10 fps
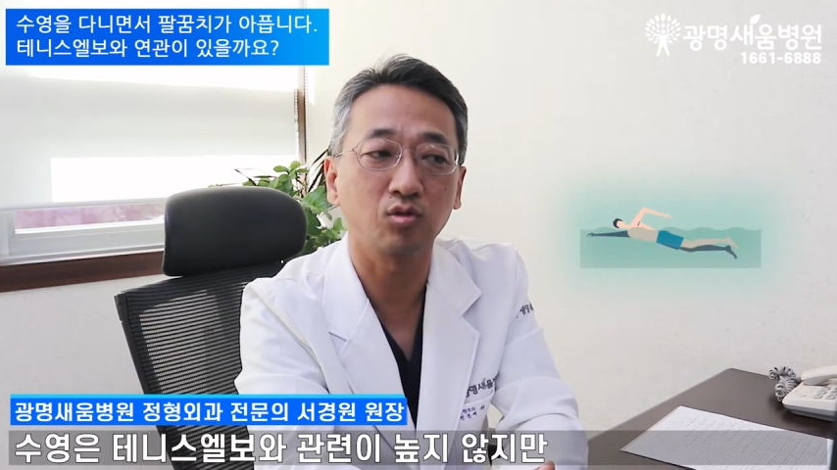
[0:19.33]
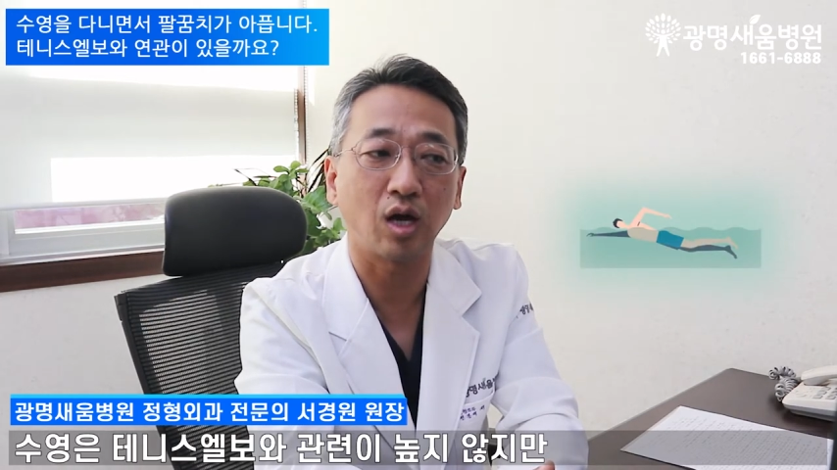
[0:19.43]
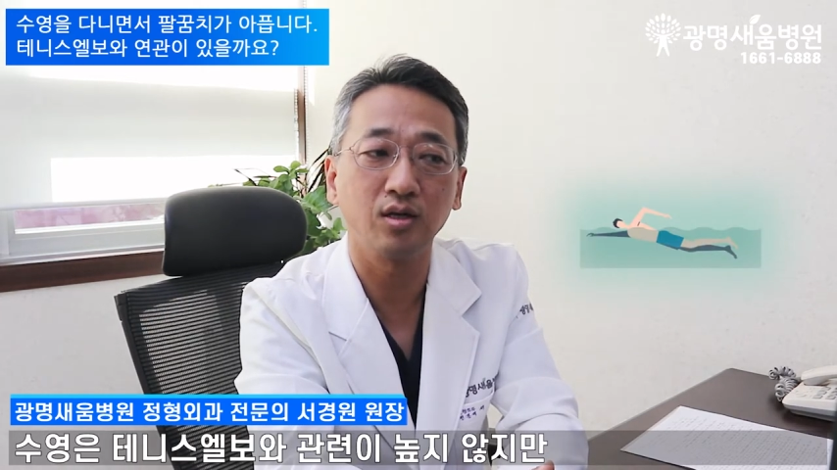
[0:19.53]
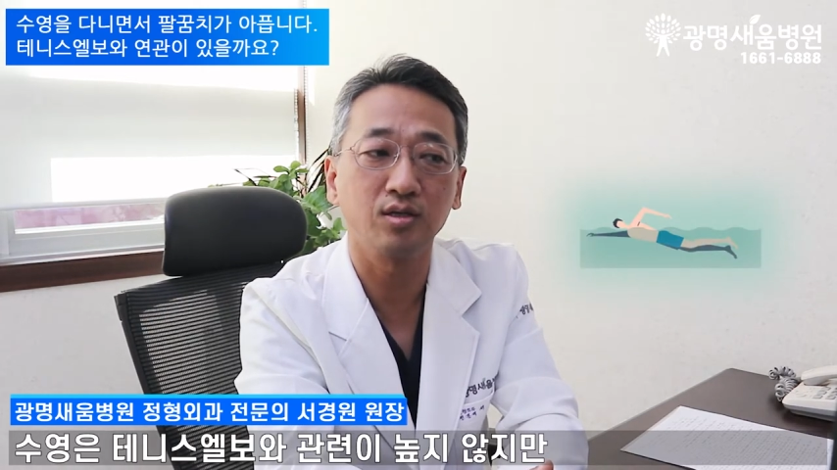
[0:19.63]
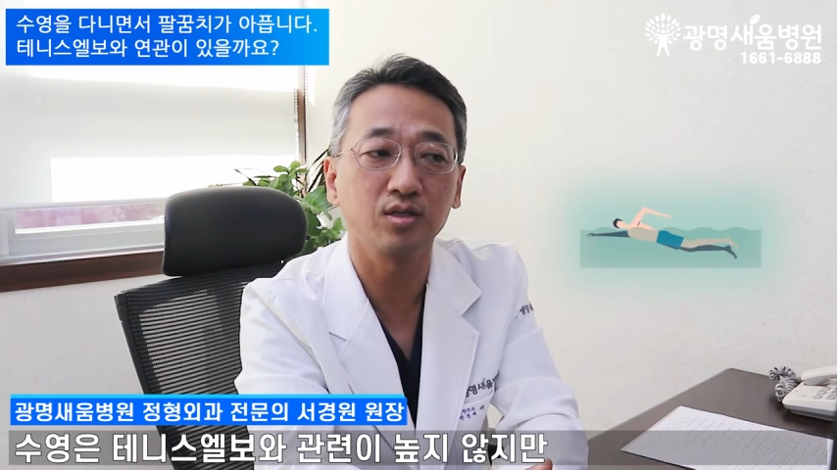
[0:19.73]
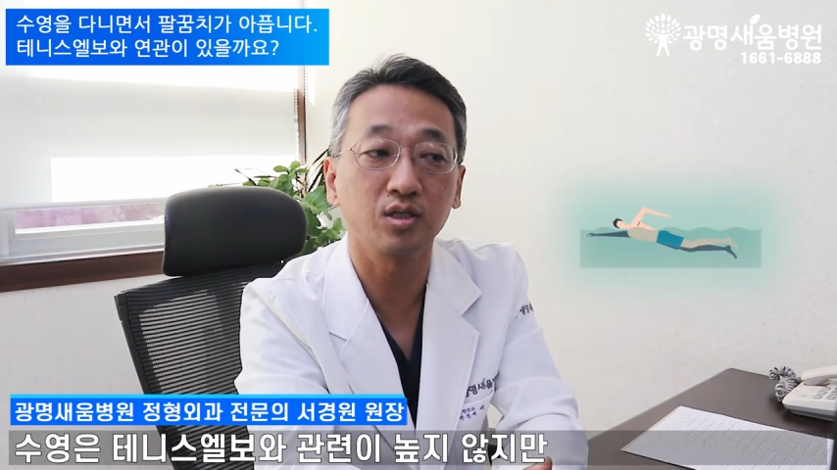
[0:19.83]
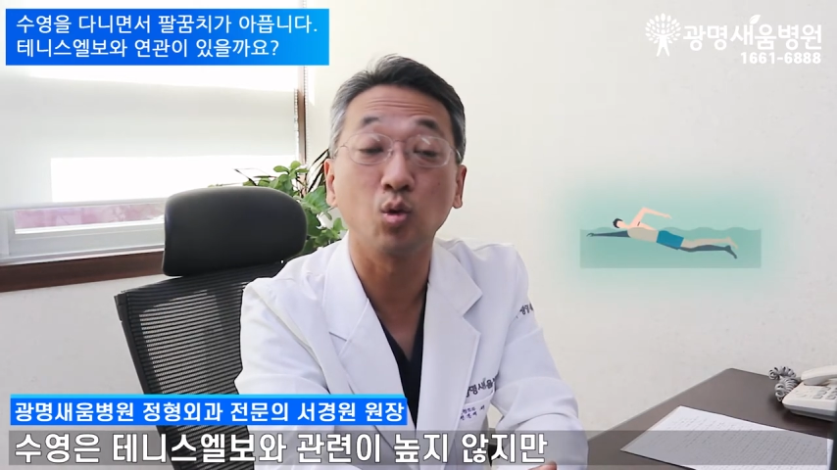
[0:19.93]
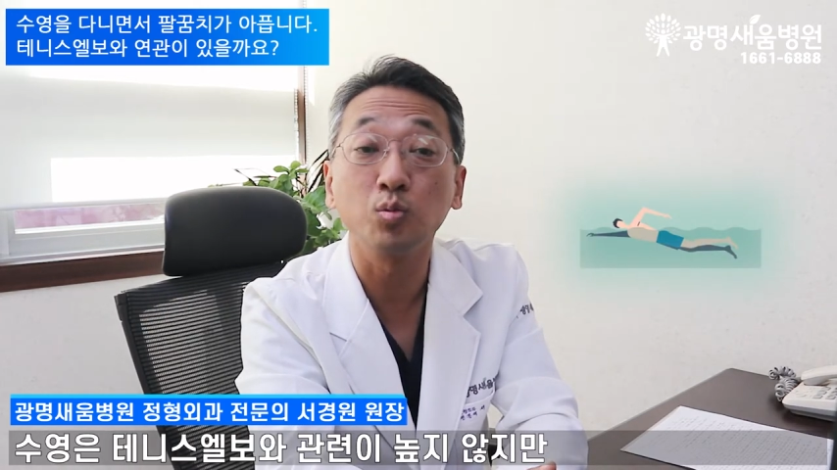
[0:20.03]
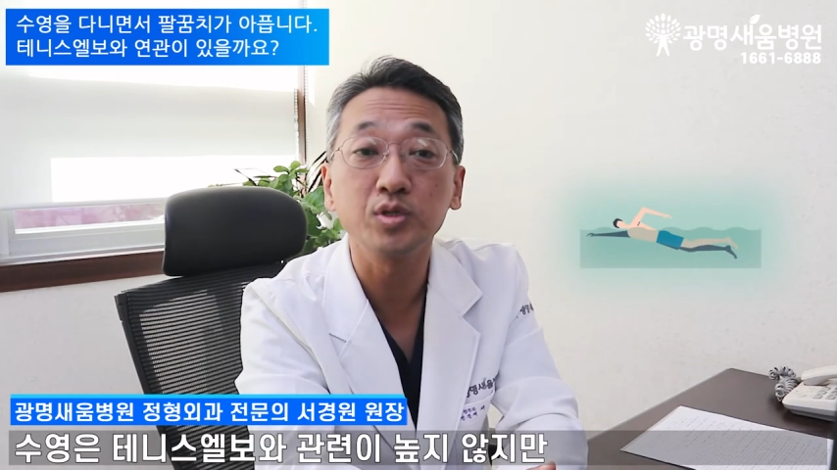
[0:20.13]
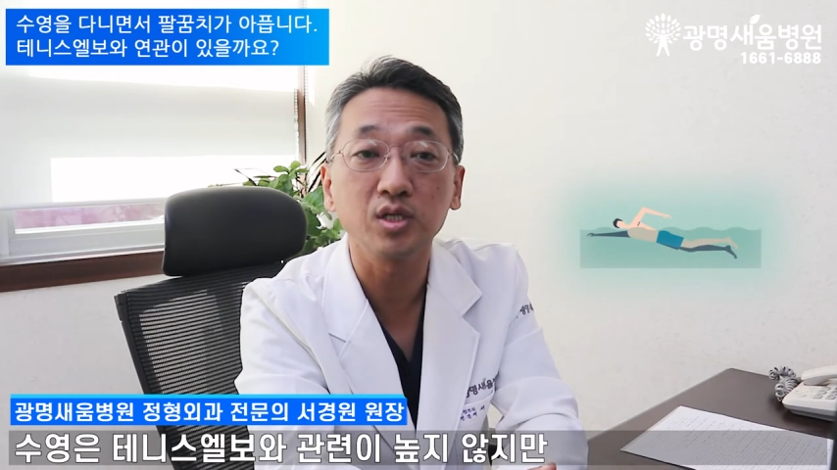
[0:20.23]
관련성이
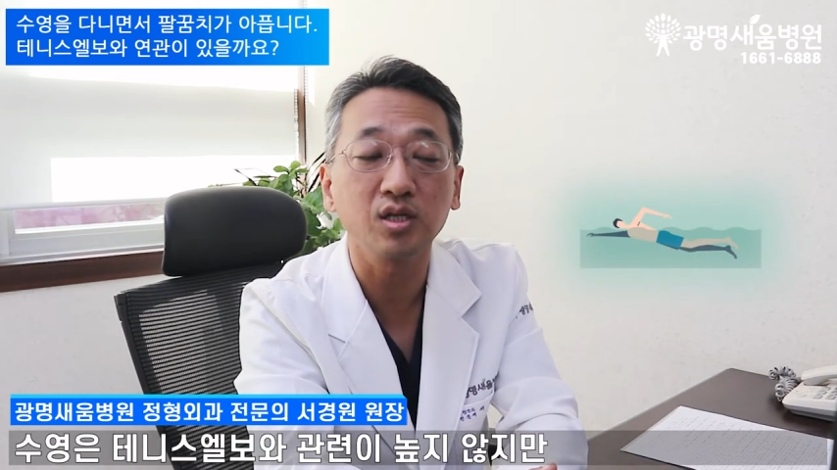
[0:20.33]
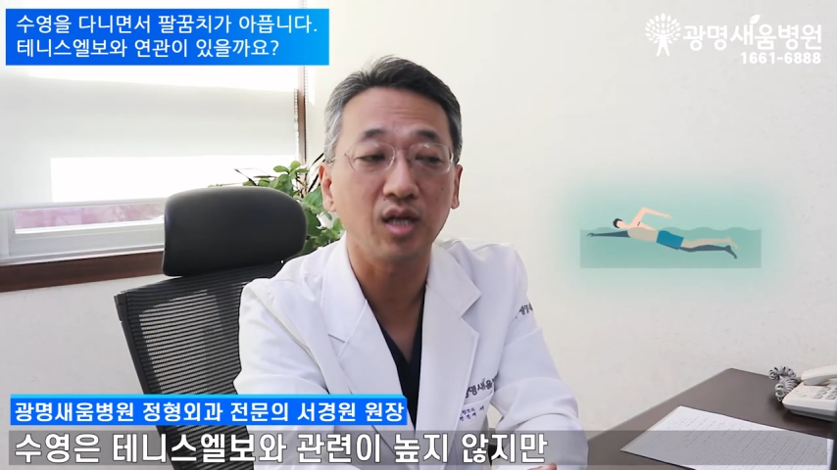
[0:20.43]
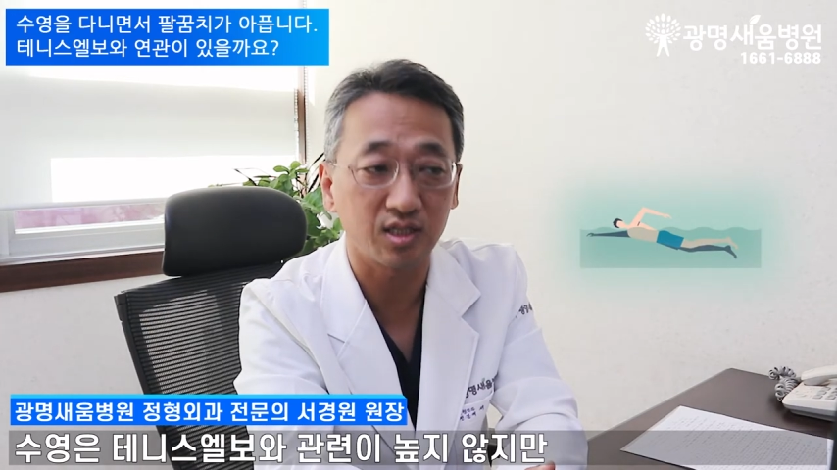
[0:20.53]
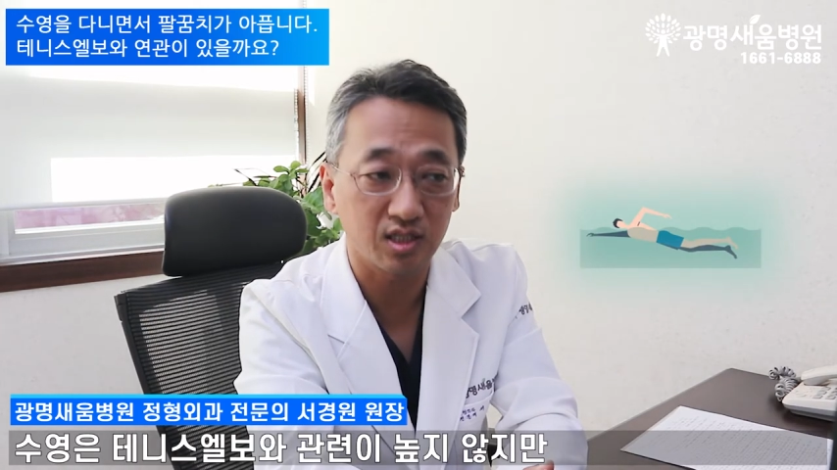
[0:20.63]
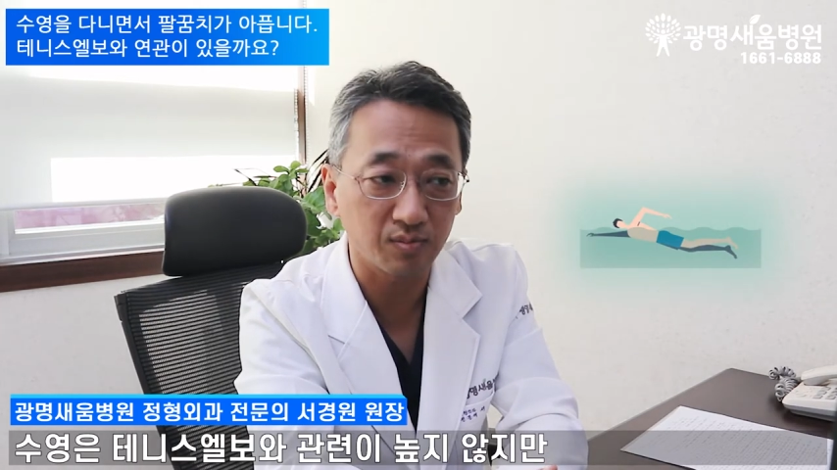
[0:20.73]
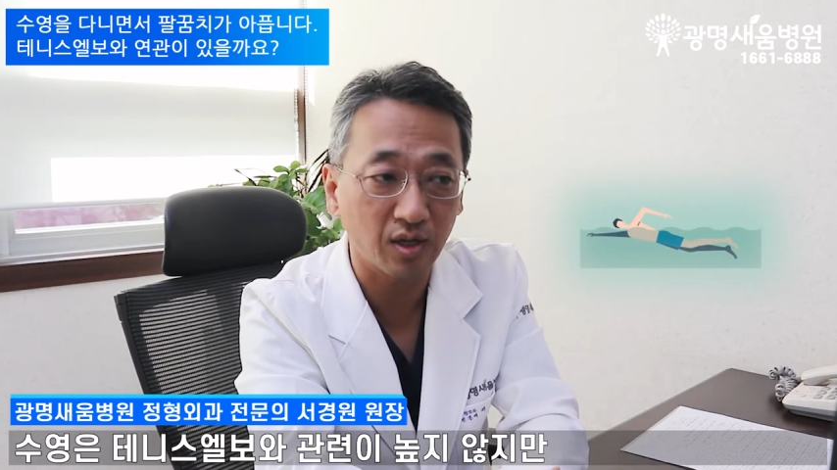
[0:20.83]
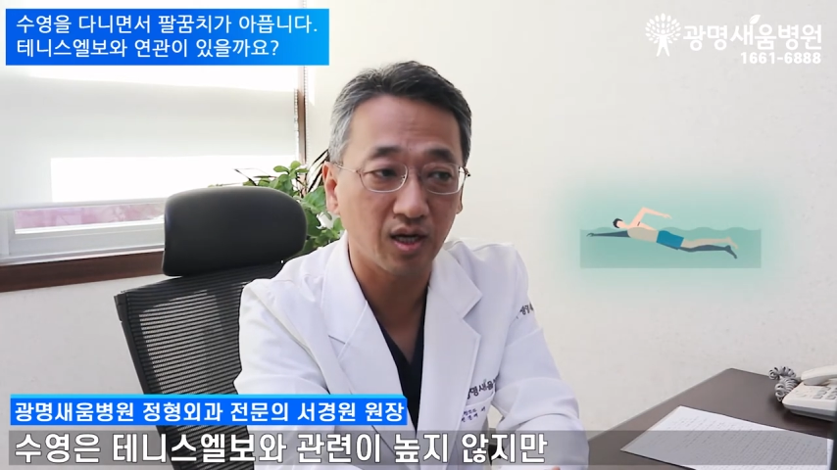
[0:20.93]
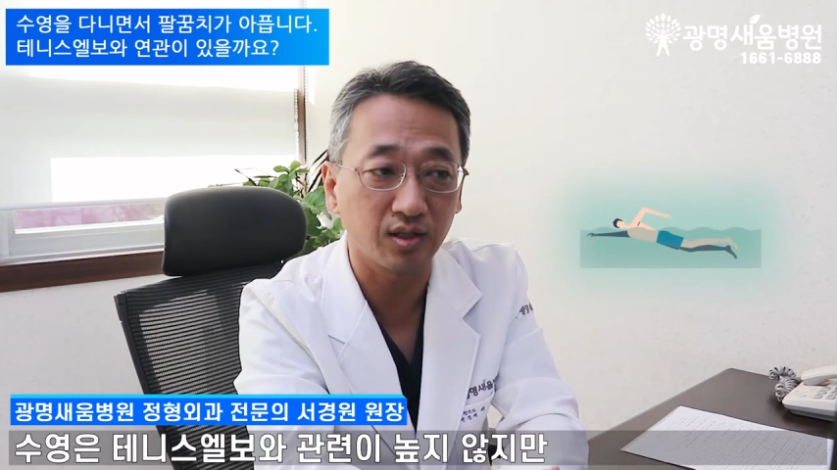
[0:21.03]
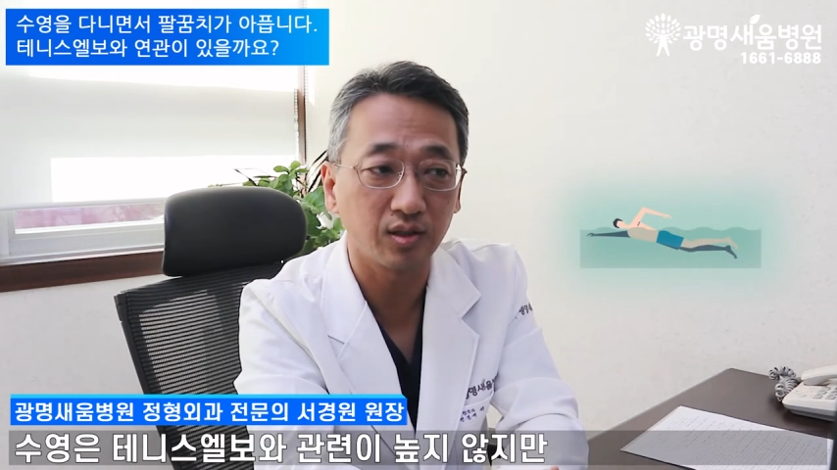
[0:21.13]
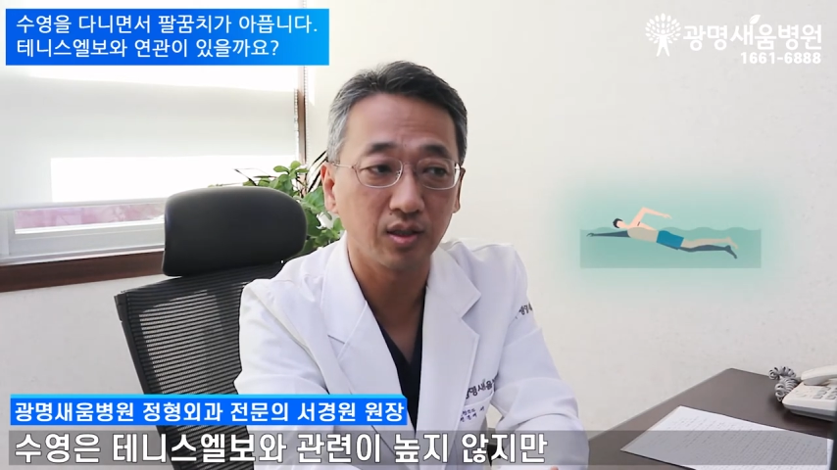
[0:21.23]
높지는
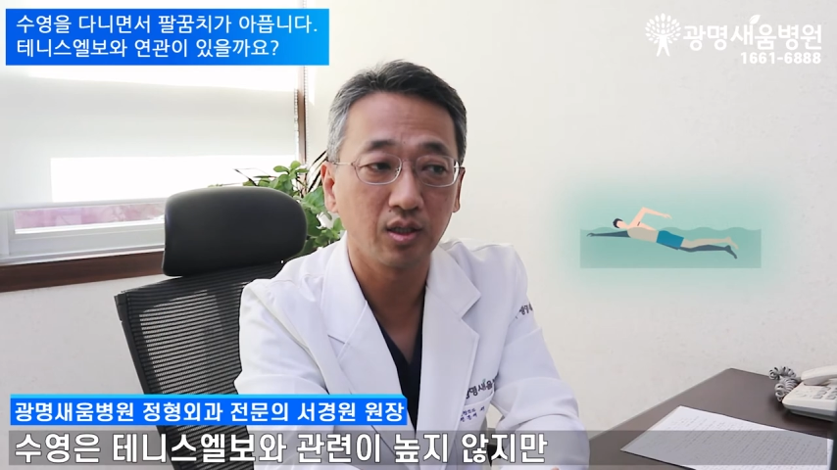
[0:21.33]
않지만